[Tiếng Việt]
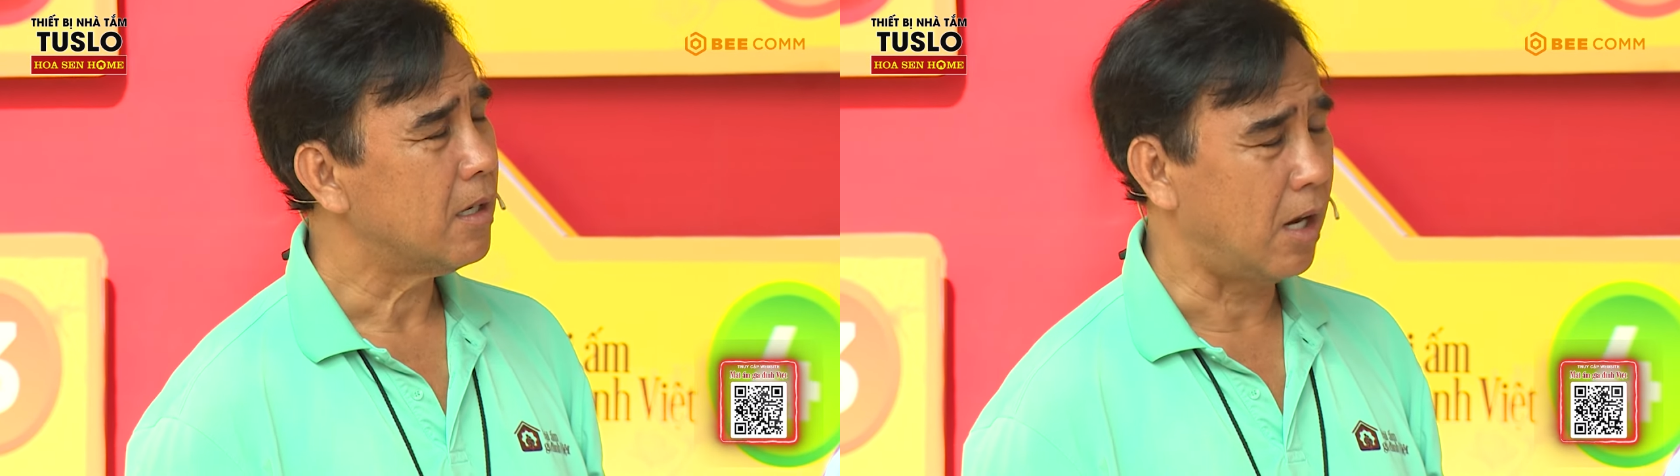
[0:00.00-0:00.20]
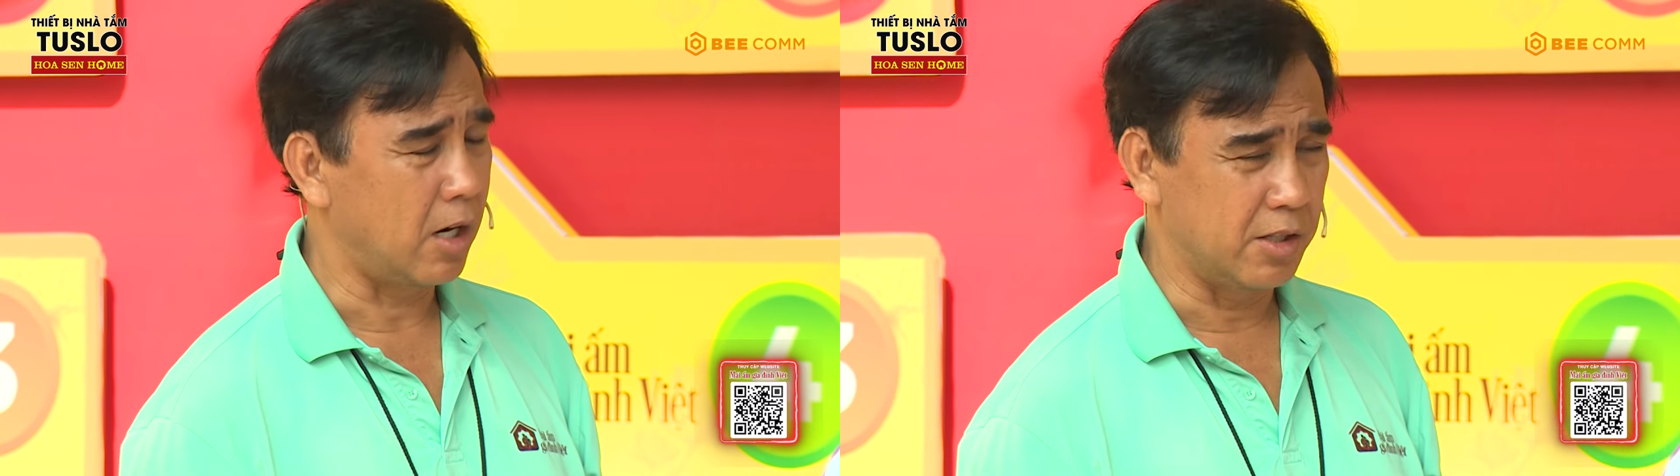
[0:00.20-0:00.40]

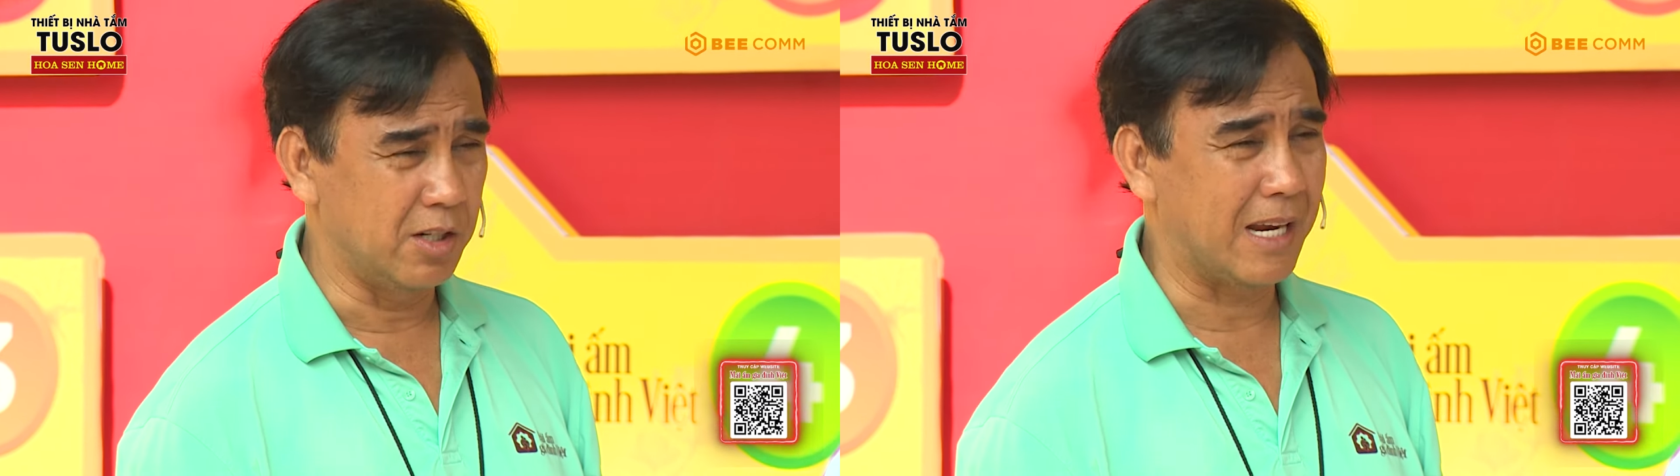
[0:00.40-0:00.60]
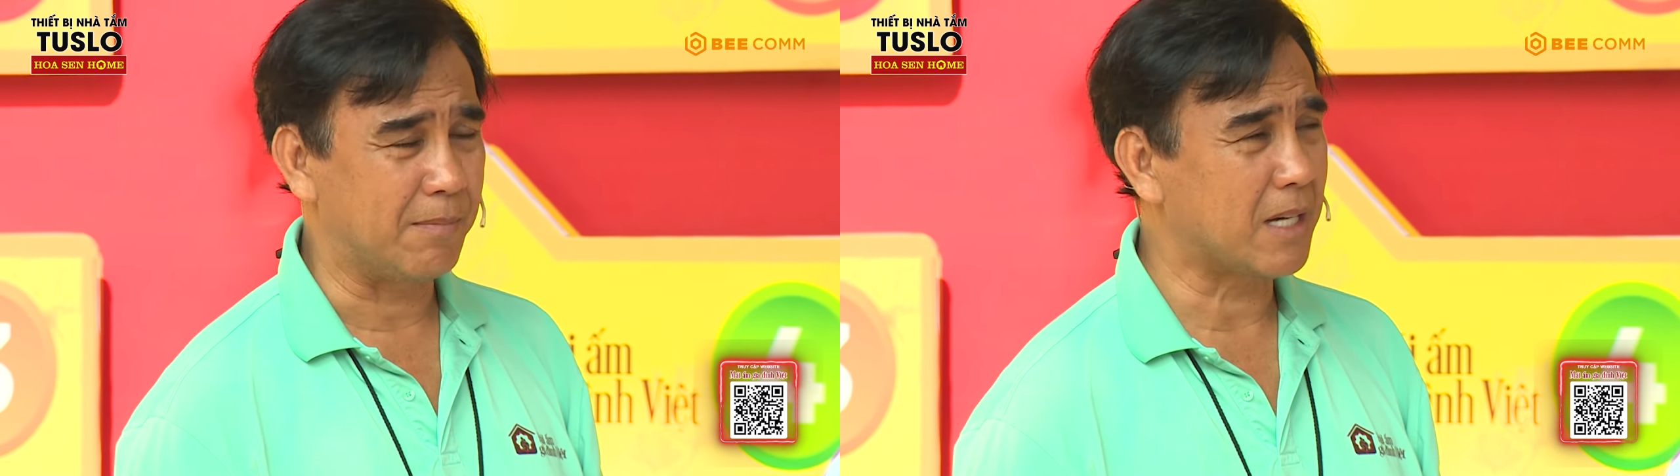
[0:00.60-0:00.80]
rồi
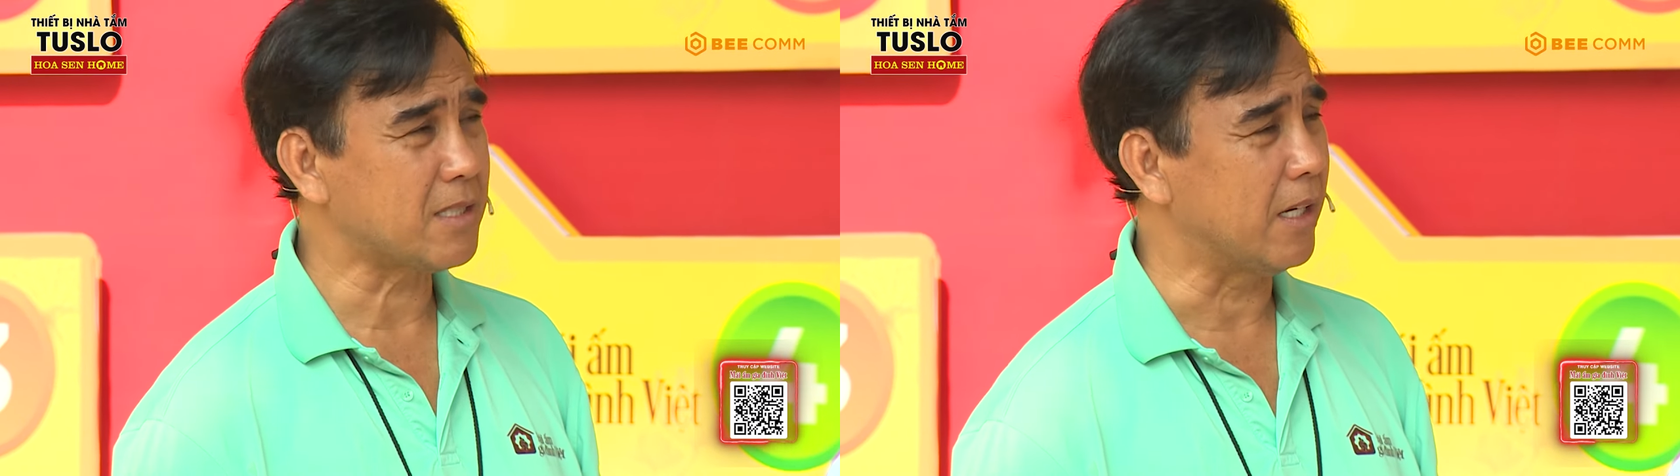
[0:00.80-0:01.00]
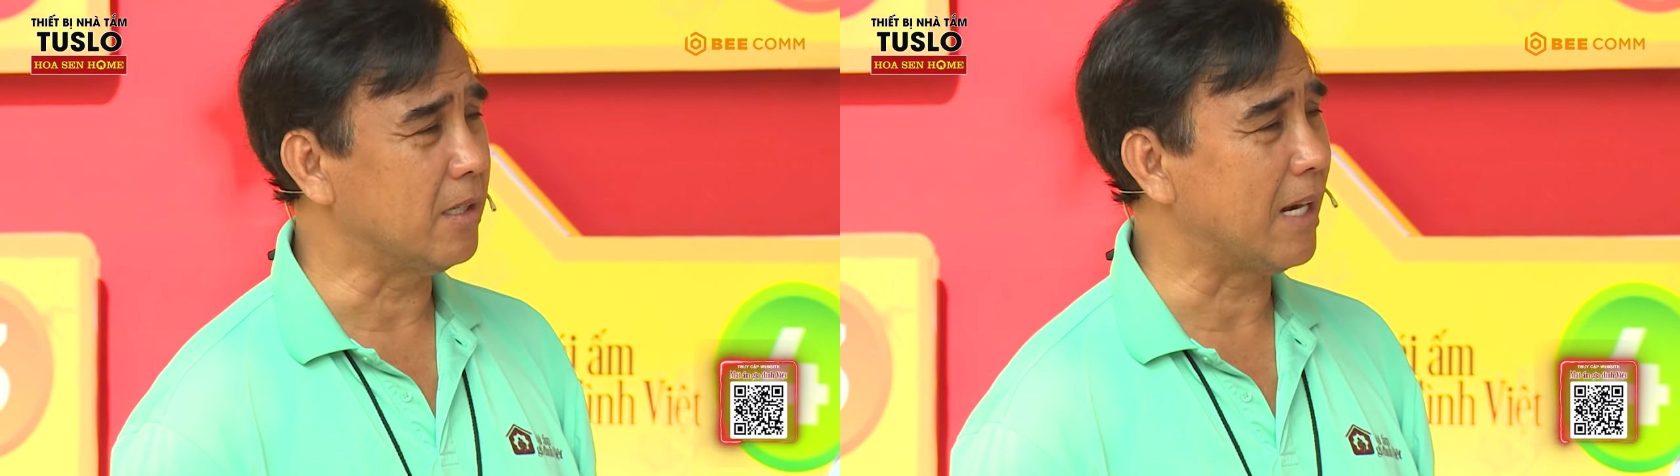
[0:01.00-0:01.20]
đứa làm bác
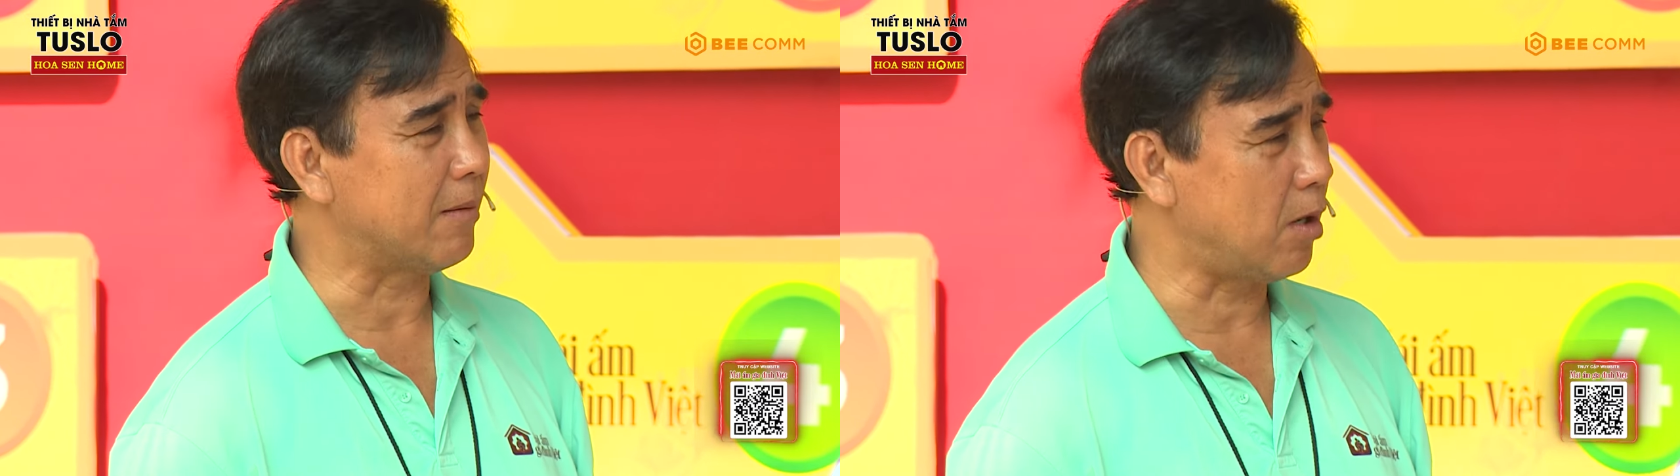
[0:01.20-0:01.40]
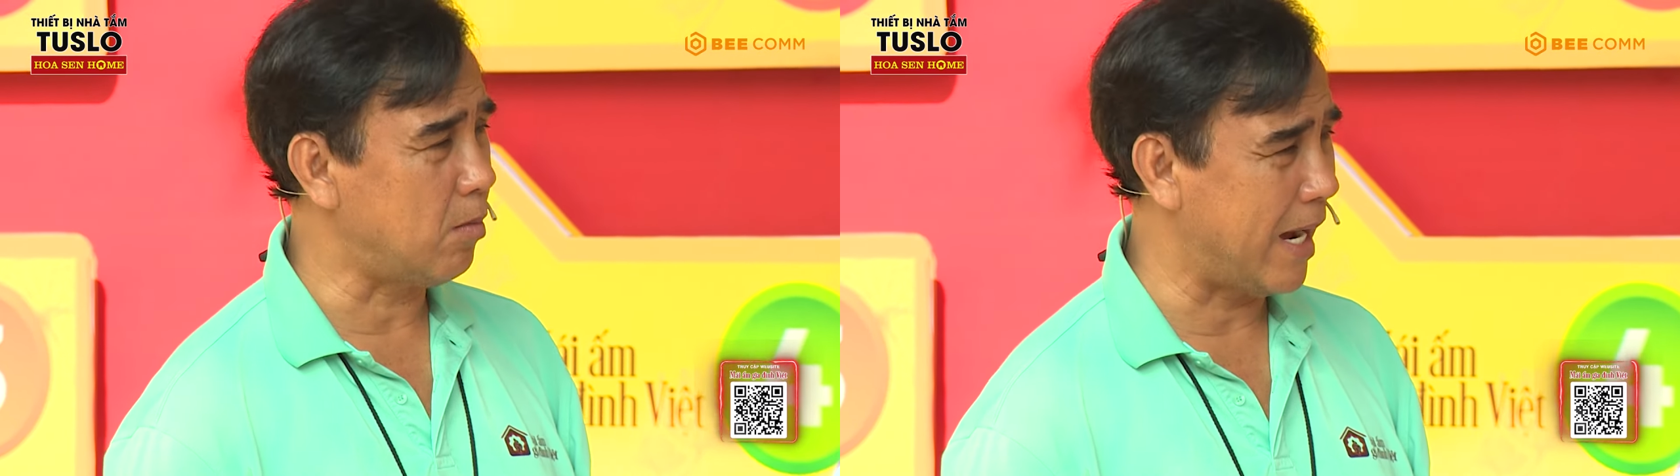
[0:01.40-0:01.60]
sĩ đứa
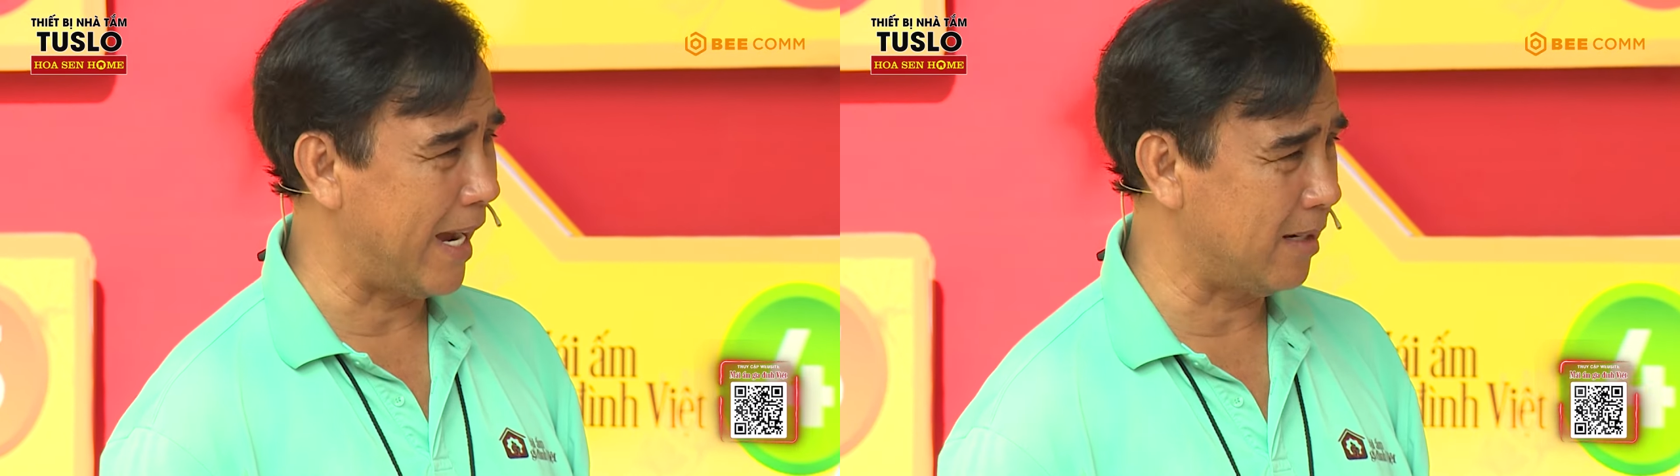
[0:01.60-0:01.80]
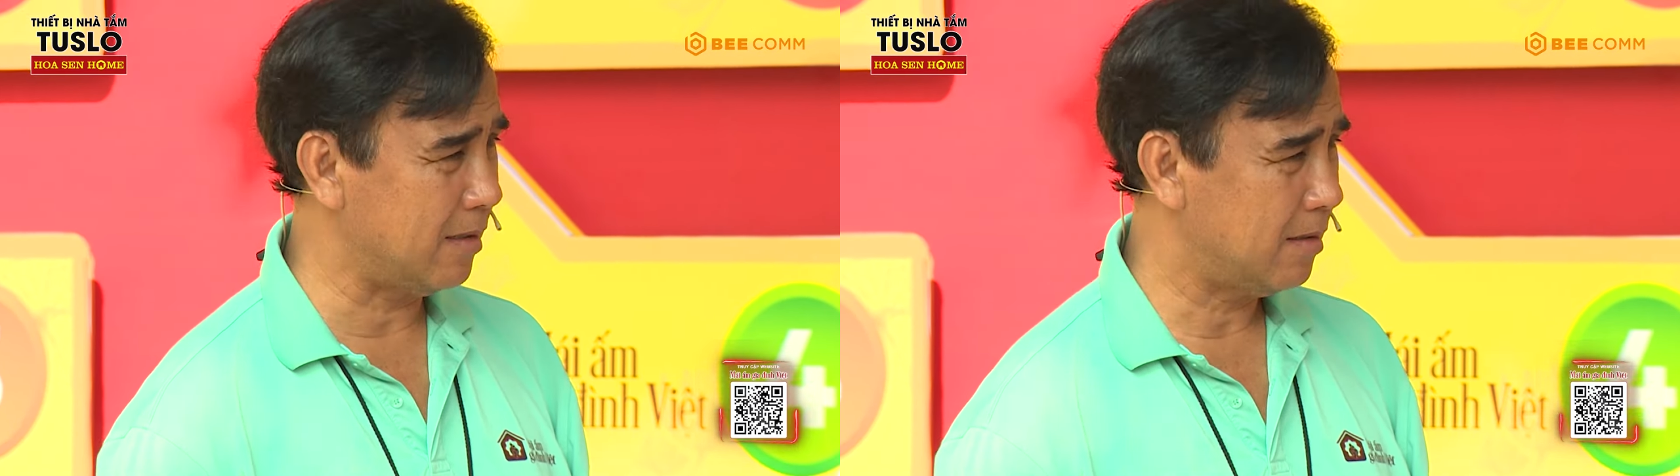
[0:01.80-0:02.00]
làm công
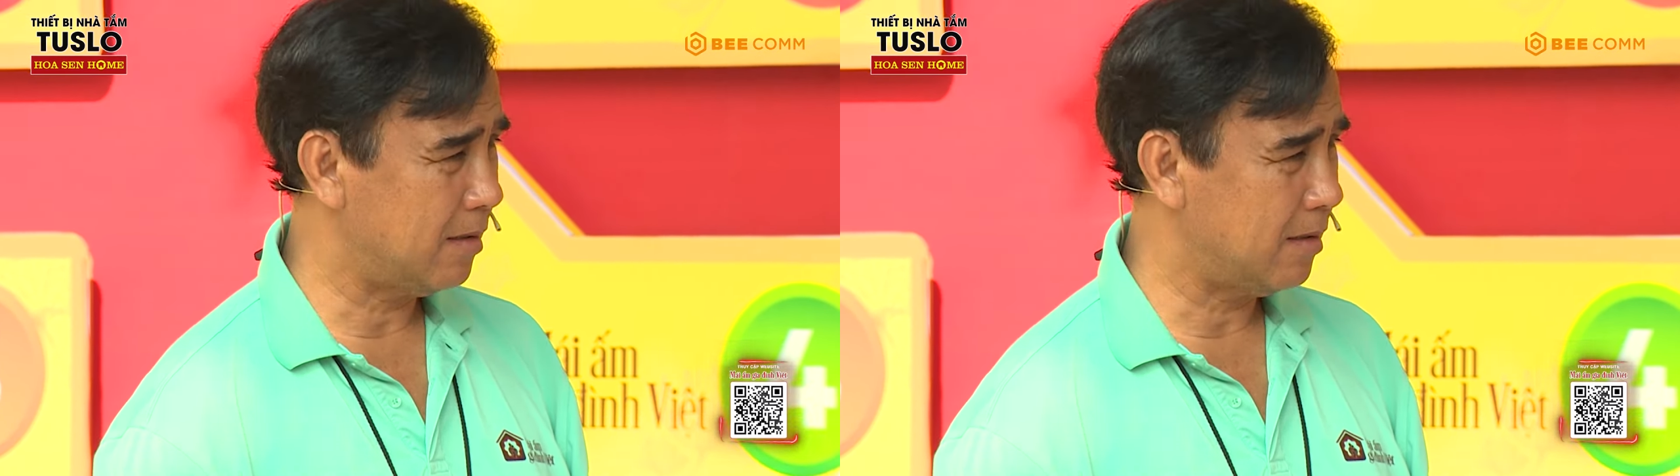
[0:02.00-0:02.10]
an